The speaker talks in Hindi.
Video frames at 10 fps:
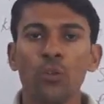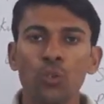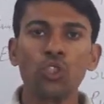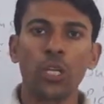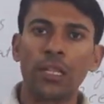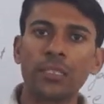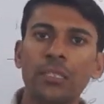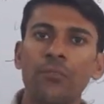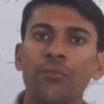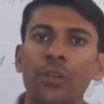तो चलने
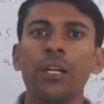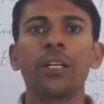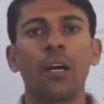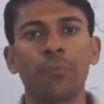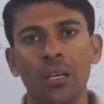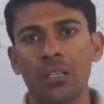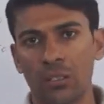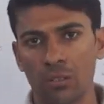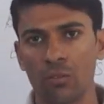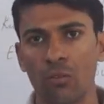से वेट आपका
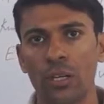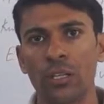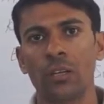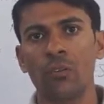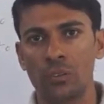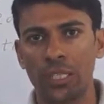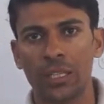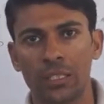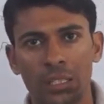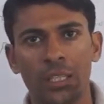कंट्रोल हो गया हो
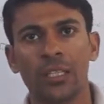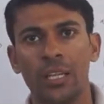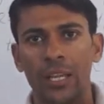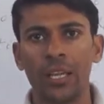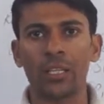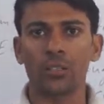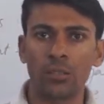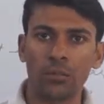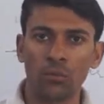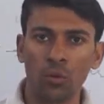जाएगा धीरे धीरे एक
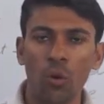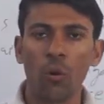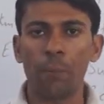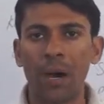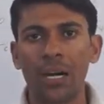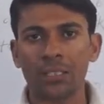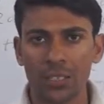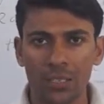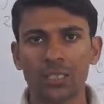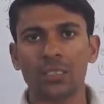दो पांच
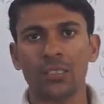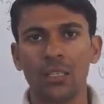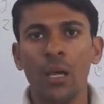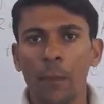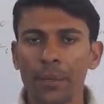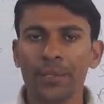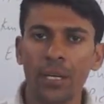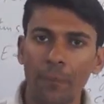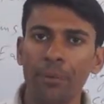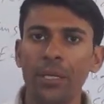दस
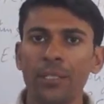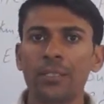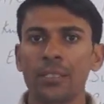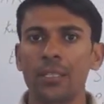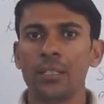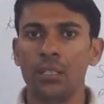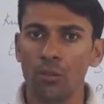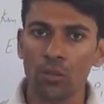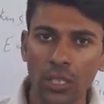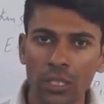पंद्रह बीस
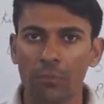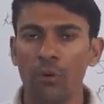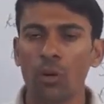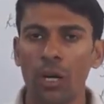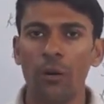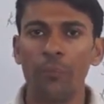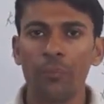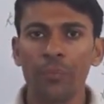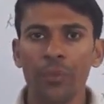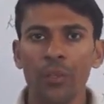किलो तक कम होगा
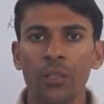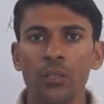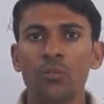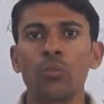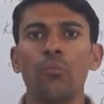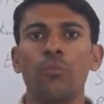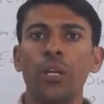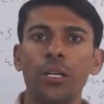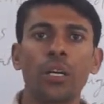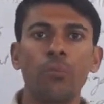तो
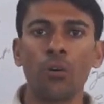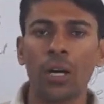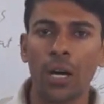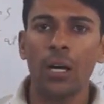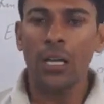वेट कम होगा